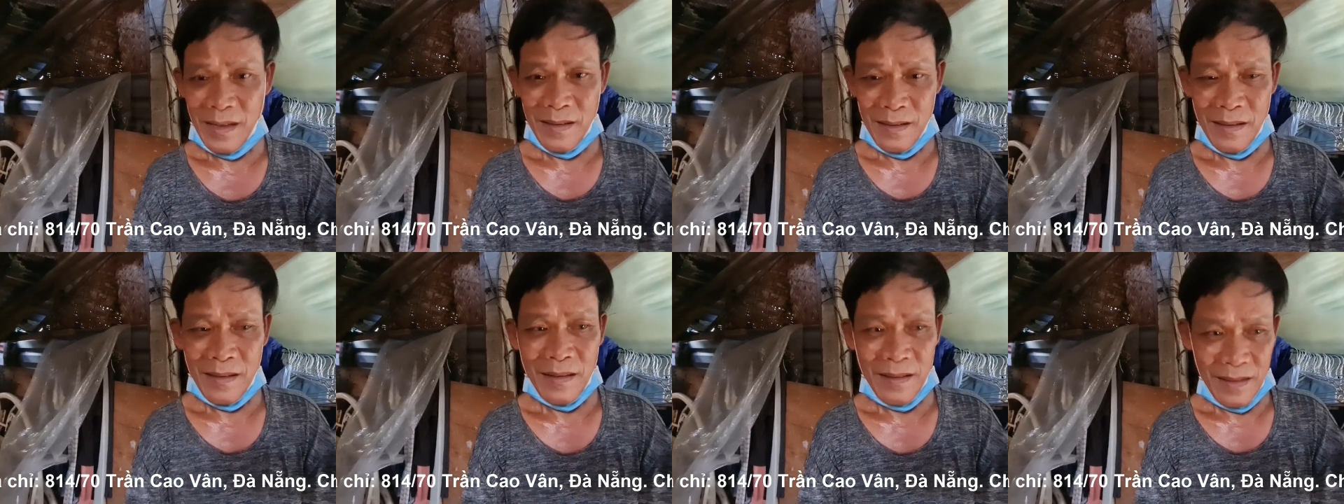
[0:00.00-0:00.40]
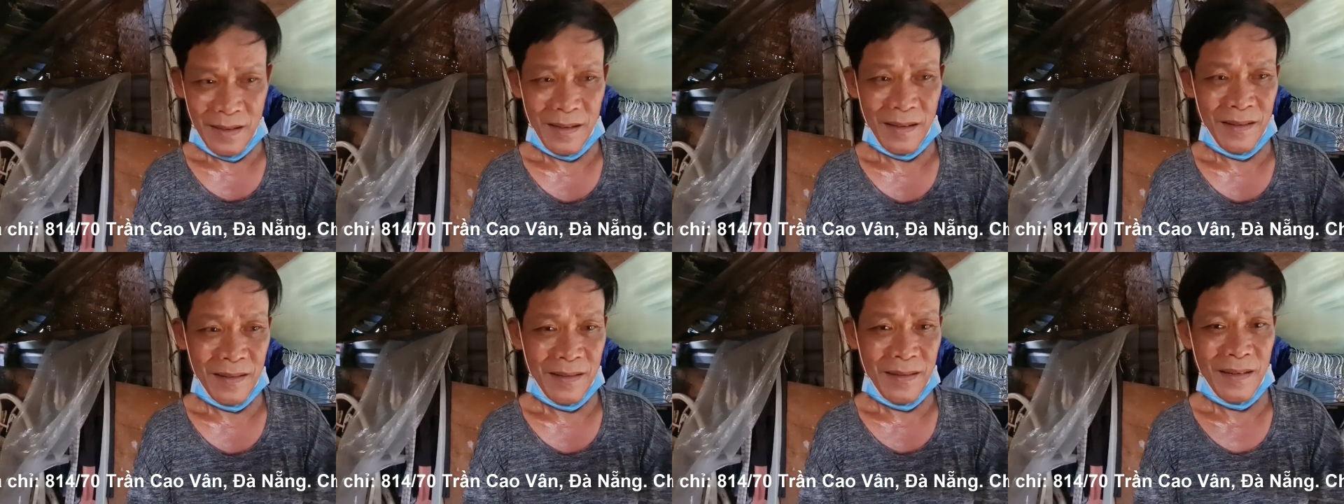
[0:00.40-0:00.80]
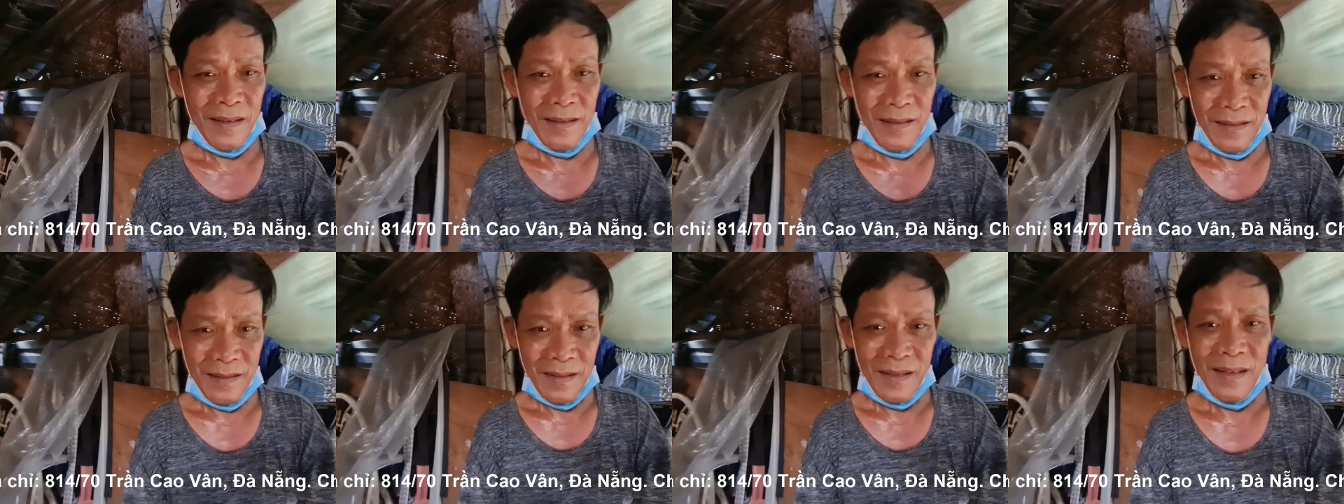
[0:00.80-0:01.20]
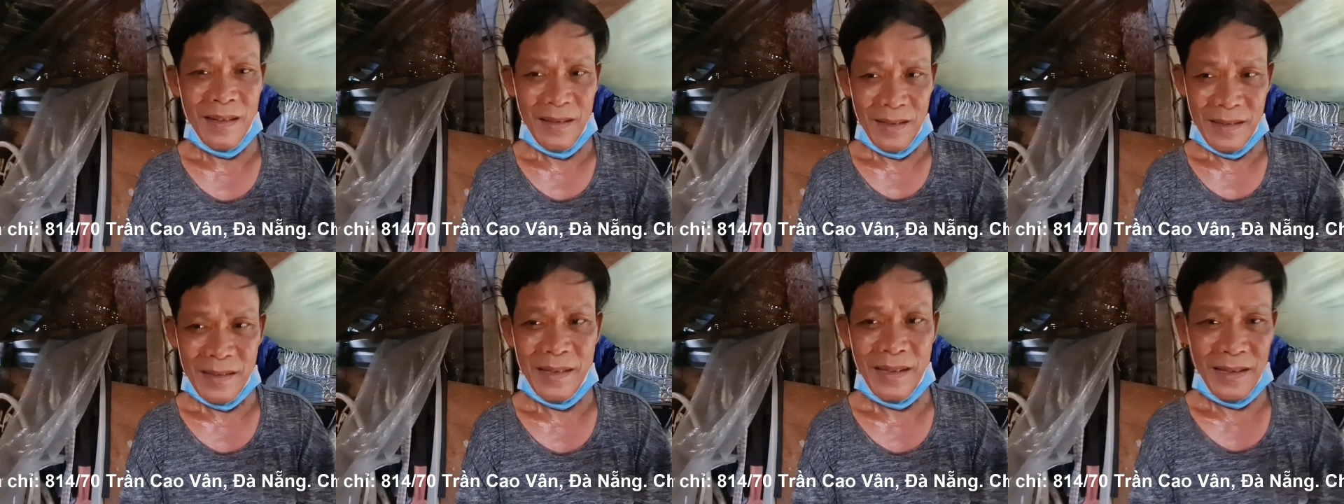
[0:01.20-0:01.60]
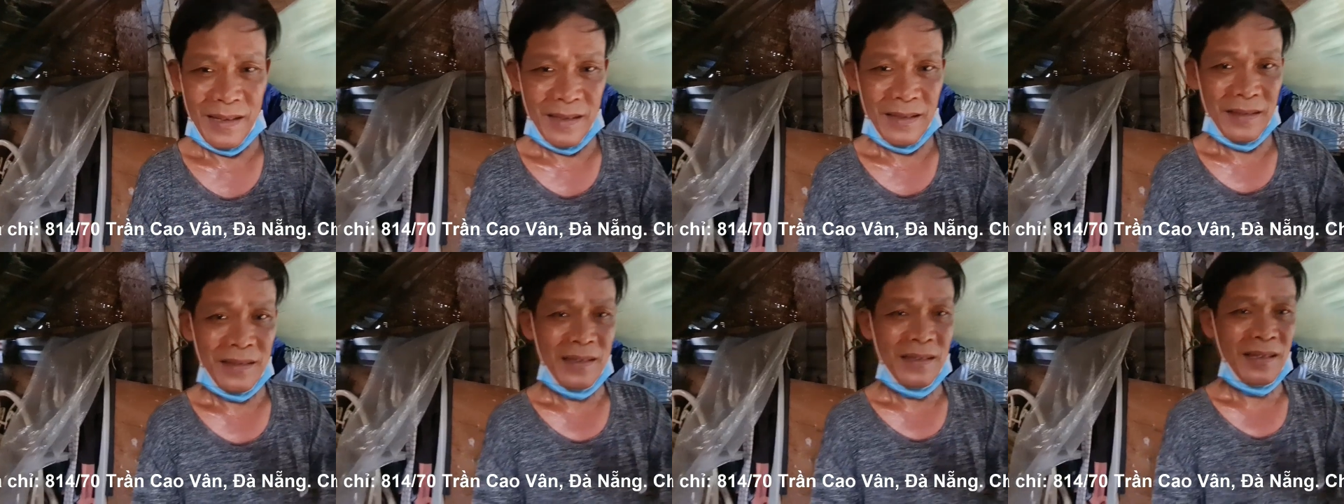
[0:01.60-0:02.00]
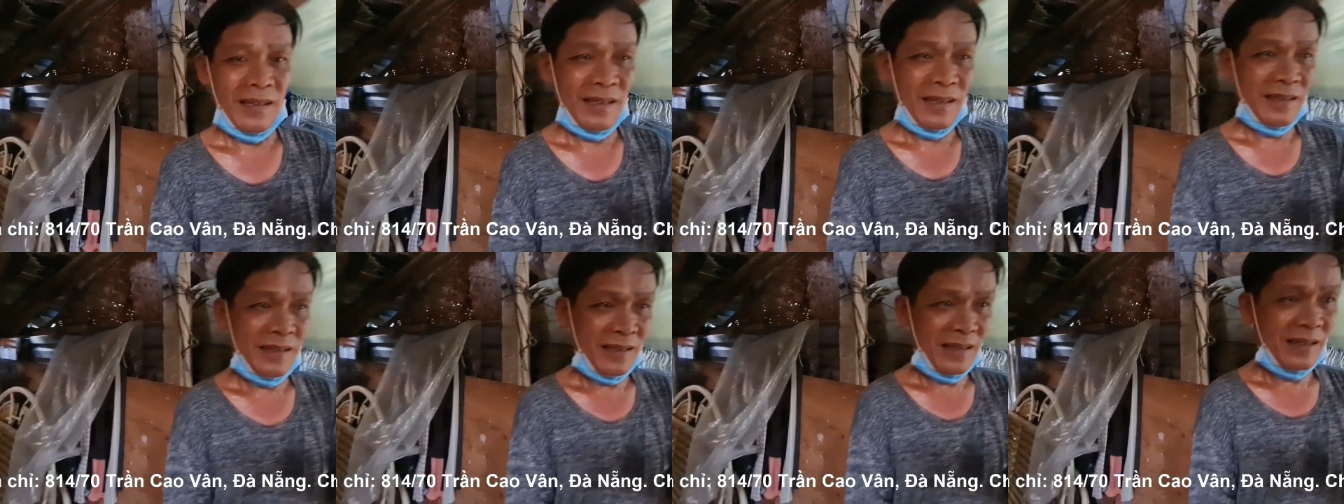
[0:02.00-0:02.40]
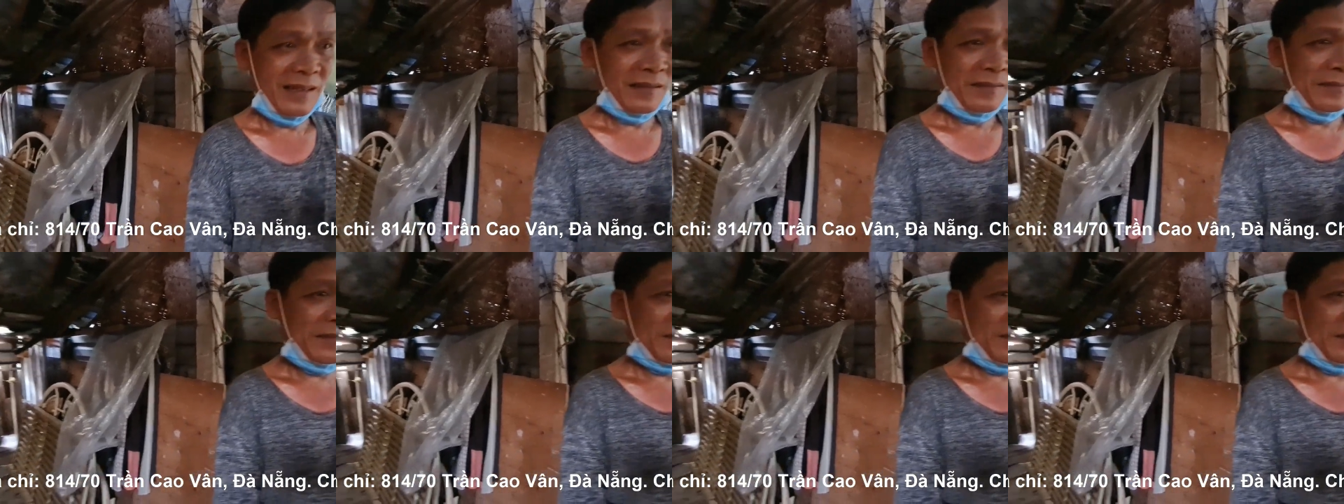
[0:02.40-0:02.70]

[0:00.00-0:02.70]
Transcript: chứ ha, còn chia sẻ luôn cho cô bác anh chị biết luôn ha.